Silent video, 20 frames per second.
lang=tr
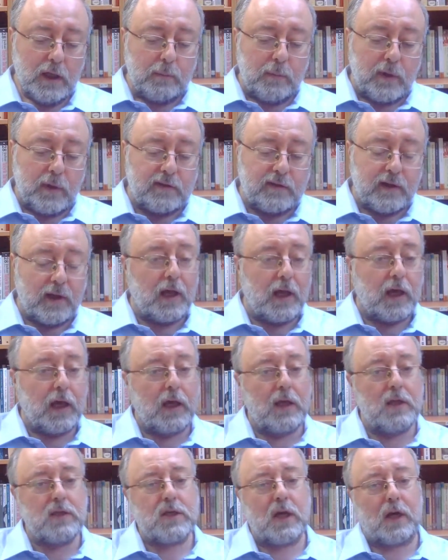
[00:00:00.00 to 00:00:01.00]
Mesela
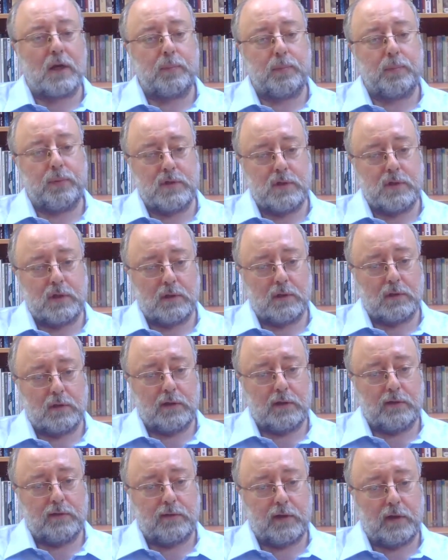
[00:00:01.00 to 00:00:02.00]
en çarpıcı,
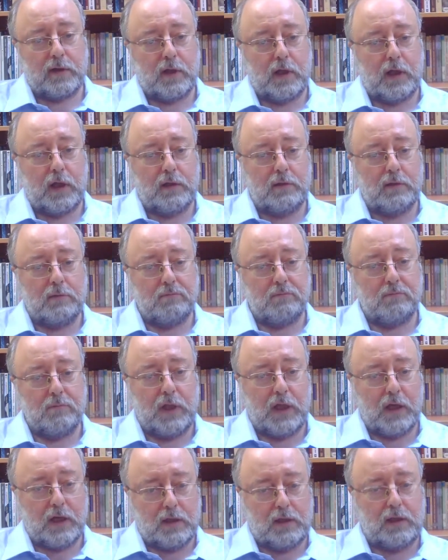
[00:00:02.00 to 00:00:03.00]
insanı en
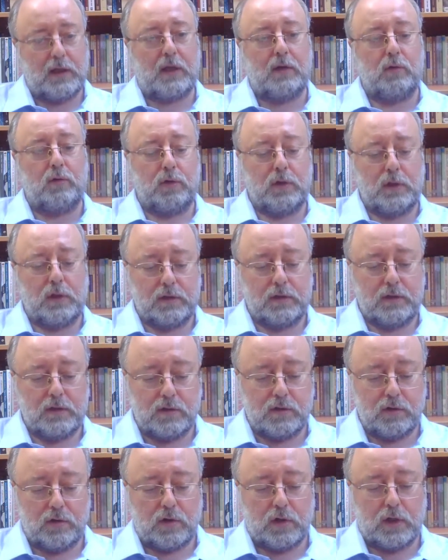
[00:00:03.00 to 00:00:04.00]
yerinden
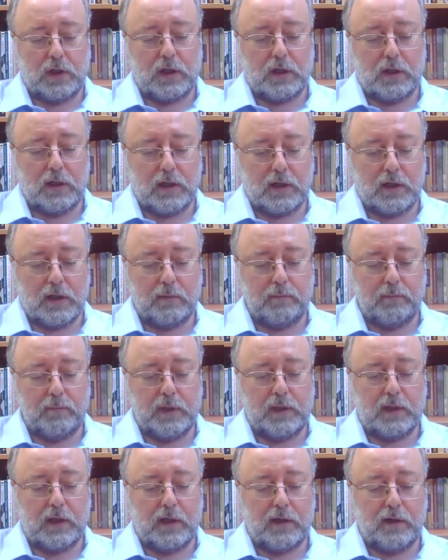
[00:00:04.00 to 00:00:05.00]
oynatıcı örneklerden
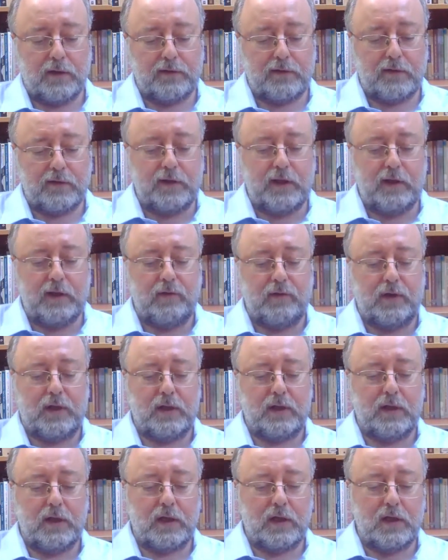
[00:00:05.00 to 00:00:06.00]
bir tanesi
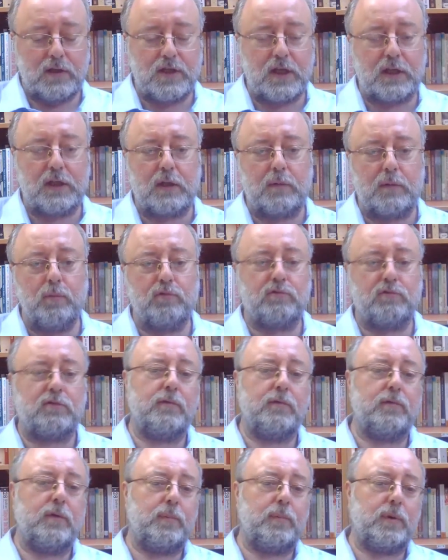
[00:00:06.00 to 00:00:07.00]
Divri'deki Cedid
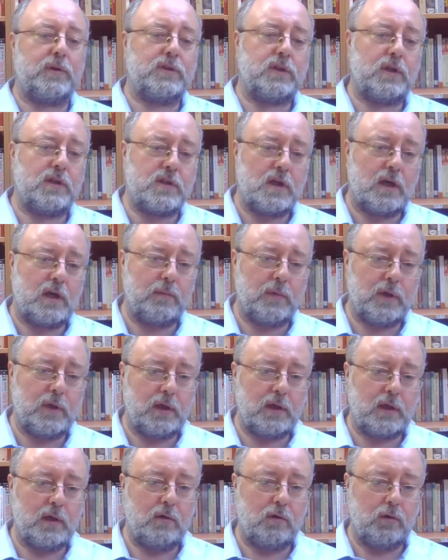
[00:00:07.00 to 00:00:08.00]
Mustafa Paşa
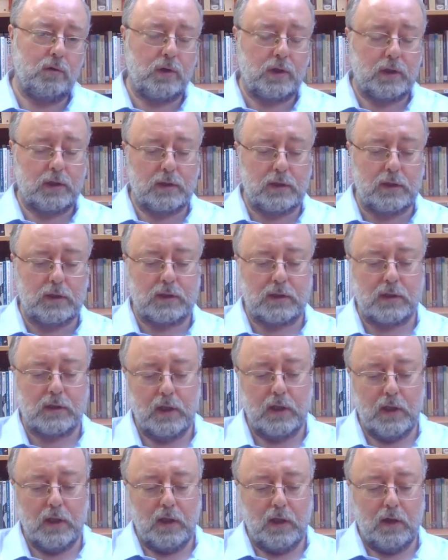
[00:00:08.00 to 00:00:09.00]
Camii olayıdır.
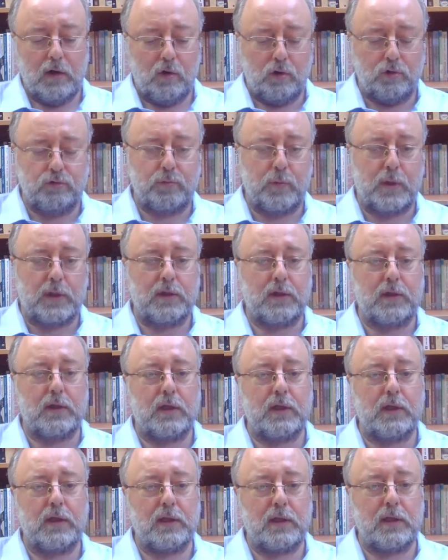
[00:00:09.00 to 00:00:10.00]

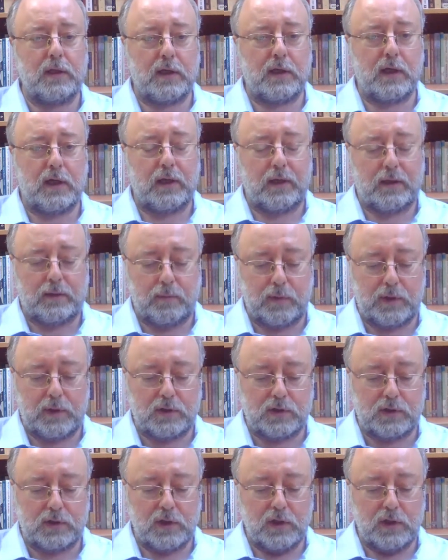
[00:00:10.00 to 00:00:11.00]
Osmanlı'dan intikal
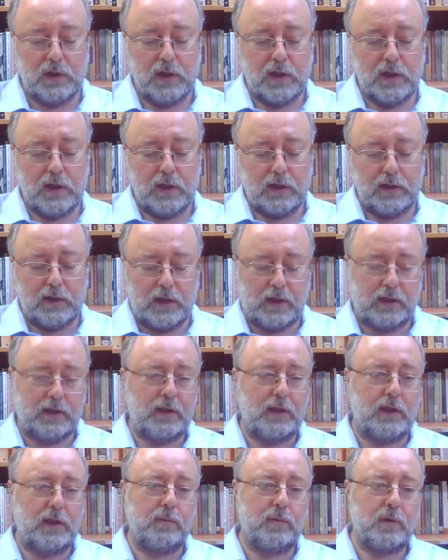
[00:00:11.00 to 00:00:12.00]
etmiş,
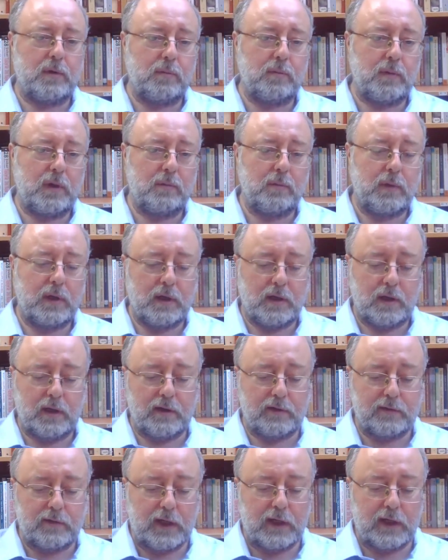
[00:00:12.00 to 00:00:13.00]
nadide bir mimari
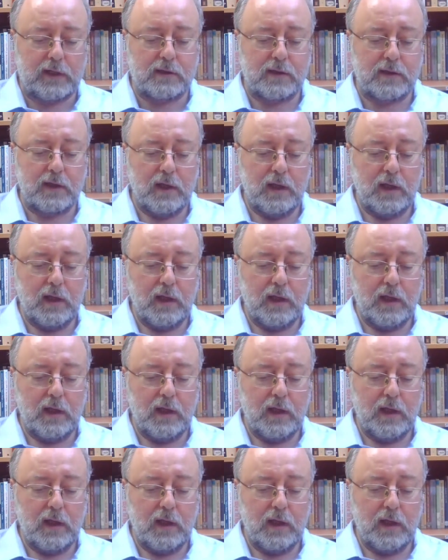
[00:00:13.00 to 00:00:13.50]
eser.